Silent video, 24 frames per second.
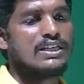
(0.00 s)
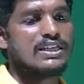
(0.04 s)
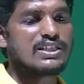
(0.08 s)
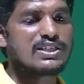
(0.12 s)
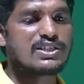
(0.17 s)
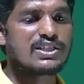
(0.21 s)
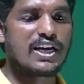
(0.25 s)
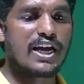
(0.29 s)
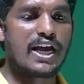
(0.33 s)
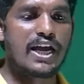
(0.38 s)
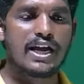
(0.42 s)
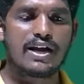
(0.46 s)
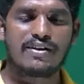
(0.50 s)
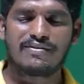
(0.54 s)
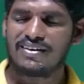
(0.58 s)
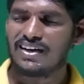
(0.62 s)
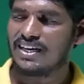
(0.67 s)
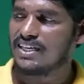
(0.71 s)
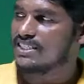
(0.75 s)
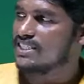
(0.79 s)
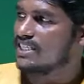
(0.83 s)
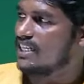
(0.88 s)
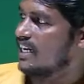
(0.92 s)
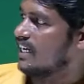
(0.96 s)

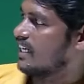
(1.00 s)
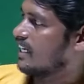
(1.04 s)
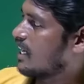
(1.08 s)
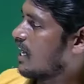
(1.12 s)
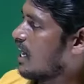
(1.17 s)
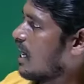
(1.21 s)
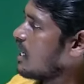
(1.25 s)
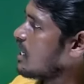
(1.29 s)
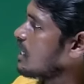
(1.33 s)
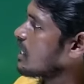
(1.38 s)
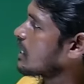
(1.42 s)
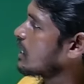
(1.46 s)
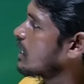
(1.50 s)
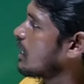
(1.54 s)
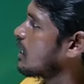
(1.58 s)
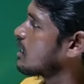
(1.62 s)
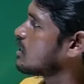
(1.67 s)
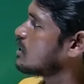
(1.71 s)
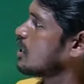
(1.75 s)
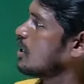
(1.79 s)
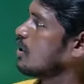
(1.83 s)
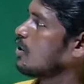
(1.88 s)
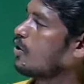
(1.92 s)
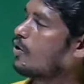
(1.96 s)
చేయవలసిన
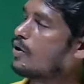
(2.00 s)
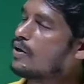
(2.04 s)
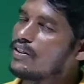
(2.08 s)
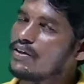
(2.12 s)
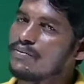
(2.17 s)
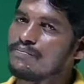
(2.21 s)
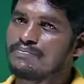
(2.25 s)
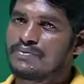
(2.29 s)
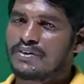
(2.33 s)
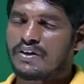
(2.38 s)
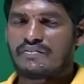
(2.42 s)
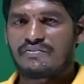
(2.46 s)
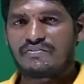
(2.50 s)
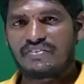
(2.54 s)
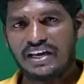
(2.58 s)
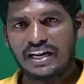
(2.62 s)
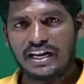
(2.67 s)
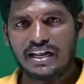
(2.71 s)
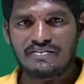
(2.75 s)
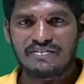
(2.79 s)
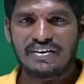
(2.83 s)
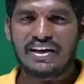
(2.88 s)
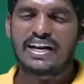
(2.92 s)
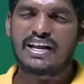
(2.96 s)
క్యాలిక్యులేషన్లో ఇది వెరీ
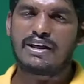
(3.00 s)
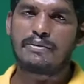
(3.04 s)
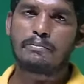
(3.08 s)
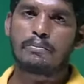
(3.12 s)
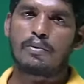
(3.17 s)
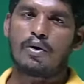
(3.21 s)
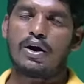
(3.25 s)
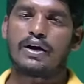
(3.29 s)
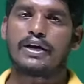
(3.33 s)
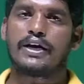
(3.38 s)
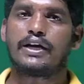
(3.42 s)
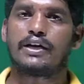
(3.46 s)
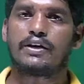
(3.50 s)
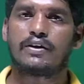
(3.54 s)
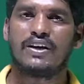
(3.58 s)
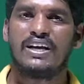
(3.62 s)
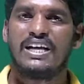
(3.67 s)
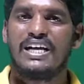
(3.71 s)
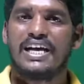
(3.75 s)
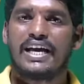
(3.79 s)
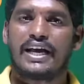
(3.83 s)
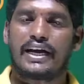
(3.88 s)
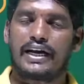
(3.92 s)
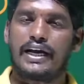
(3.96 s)
వెరీ ఇంపార్టెంట్
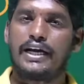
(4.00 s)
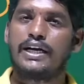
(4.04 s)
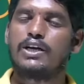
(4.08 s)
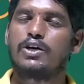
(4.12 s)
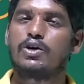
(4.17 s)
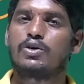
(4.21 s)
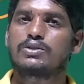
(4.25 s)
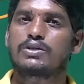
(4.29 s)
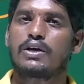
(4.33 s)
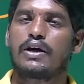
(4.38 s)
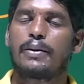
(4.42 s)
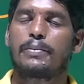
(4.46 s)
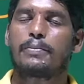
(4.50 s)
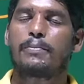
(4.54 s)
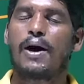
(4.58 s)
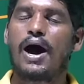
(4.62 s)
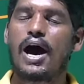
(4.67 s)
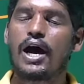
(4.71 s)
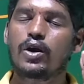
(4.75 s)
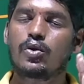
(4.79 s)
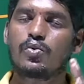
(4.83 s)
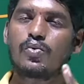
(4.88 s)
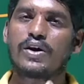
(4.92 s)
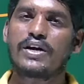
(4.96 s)
రెండు బారు
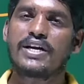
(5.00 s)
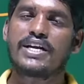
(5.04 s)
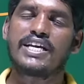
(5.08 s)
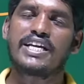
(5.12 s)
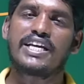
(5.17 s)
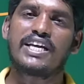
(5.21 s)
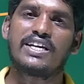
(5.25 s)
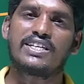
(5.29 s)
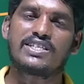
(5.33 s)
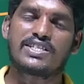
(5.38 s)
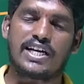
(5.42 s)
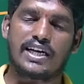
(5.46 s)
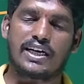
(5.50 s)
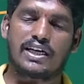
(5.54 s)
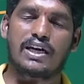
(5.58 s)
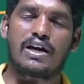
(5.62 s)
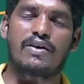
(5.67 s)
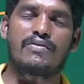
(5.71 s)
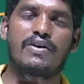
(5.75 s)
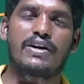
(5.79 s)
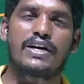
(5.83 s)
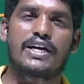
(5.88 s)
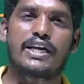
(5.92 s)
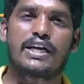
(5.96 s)
వడ్డీకి చక్ర
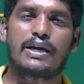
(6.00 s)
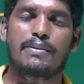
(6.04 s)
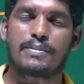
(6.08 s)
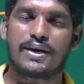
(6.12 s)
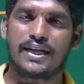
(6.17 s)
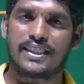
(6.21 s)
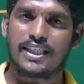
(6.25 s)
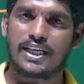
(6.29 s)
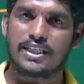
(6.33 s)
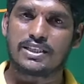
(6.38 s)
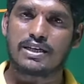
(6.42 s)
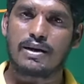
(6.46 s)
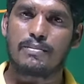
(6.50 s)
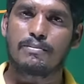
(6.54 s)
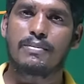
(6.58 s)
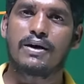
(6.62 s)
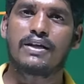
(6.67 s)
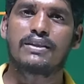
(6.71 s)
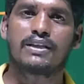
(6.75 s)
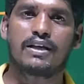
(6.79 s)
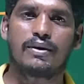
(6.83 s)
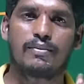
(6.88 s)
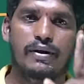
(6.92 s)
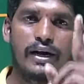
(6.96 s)
వడ్డీకి మధ్య
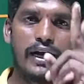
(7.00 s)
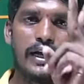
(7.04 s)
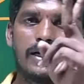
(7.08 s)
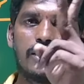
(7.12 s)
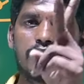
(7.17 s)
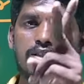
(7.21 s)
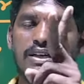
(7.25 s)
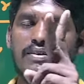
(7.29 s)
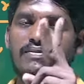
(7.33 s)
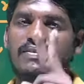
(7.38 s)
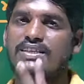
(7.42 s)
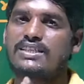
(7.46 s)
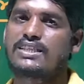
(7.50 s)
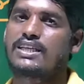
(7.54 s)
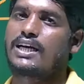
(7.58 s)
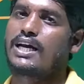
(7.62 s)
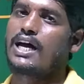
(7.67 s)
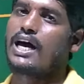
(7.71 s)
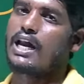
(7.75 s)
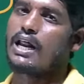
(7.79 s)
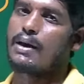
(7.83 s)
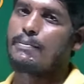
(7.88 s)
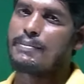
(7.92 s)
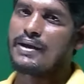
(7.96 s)
సంబంధం రెండు సంవత్సరాల
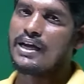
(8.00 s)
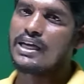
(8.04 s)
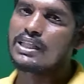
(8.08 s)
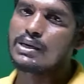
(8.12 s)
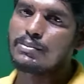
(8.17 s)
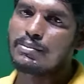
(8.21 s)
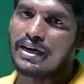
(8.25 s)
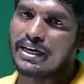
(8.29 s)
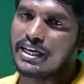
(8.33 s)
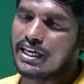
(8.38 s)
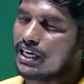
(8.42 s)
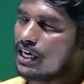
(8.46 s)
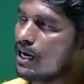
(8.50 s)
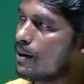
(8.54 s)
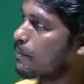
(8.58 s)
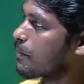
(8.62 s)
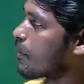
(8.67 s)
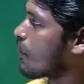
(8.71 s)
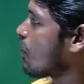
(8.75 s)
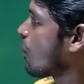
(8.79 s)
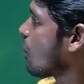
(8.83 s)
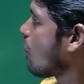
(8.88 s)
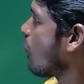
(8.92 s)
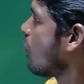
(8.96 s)
భేదం
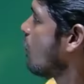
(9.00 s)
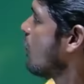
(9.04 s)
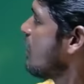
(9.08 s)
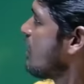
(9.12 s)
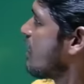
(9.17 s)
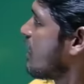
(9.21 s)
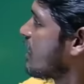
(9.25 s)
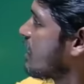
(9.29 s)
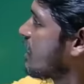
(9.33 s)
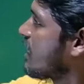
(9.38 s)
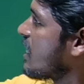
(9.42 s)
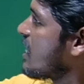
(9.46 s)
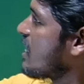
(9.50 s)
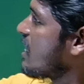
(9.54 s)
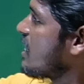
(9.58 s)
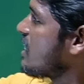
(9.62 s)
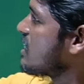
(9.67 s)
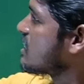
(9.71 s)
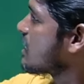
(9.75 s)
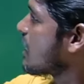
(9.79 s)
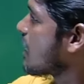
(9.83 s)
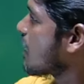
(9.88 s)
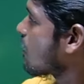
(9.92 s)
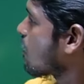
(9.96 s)
అడిగినప్పుడు డి ఈజ్
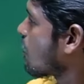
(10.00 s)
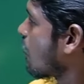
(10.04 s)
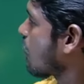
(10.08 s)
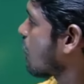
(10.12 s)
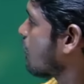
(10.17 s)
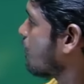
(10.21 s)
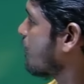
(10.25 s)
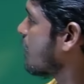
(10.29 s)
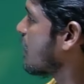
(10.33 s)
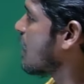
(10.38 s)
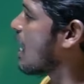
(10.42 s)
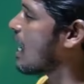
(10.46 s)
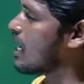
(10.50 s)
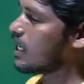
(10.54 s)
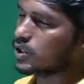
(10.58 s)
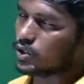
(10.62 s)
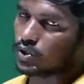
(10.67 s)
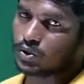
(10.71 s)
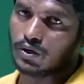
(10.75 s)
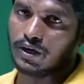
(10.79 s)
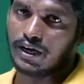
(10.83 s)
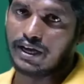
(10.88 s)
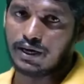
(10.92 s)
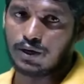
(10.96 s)
ఈక్వల్ టు పిఆర్
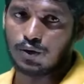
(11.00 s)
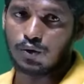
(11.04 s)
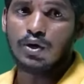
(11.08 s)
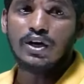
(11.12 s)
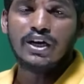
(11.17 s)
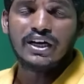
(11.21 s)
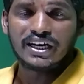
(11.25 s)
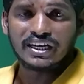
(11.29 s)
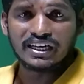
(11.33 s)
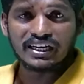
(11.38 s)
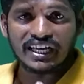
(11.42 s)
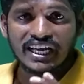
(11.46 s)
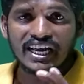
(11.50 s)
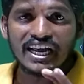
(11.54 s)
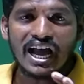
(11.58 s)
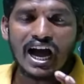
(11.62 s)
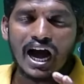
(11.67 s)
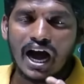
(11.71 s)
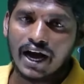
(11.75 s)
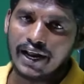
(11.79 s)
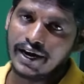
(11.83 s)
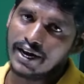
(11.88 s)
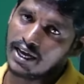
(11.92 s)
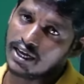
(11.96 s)
స్క్వేర్ డి
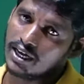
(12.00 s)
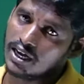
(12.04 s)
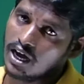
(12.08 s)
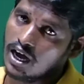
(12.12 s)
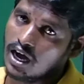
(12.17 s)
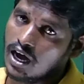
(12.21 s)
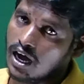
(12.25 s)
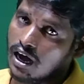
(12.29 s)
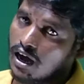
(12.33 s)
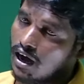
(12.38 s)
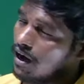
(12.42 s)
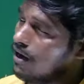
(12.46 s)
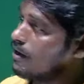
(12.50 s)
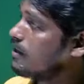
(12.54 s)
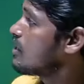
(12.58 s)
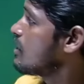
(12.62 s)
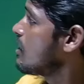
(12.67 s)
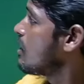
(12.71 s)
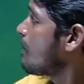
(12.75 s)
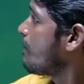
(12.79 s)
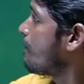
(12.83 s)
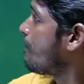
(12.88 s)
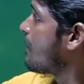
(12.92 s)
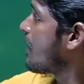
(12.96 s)
అనగా
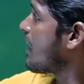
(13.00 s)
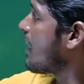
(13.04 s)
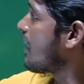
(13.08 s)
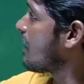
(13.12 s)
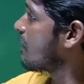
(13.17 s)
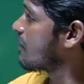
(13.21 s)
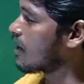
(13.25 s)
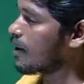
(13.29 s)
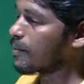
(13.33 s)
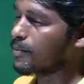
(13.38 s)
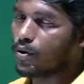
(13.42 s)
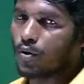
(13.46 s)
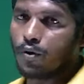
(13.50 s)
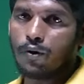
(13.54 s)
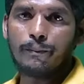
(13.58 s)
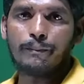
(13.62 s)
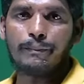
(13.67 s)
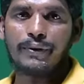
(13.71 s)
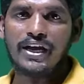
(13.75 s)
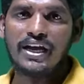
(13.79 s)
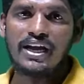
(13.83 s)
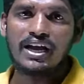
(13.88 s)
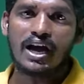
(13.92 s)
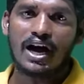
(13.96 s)
భేదము పి
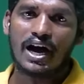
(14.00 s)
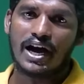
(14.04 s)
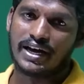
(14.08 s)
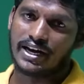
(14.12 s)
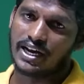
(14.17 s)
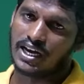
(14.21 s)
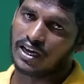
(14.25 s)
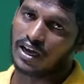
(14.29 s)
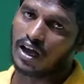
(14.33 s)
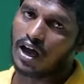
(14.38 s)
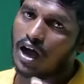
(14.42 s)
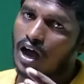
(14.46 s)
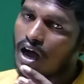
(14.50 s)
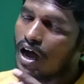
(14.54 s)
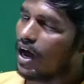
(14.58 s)
అనగా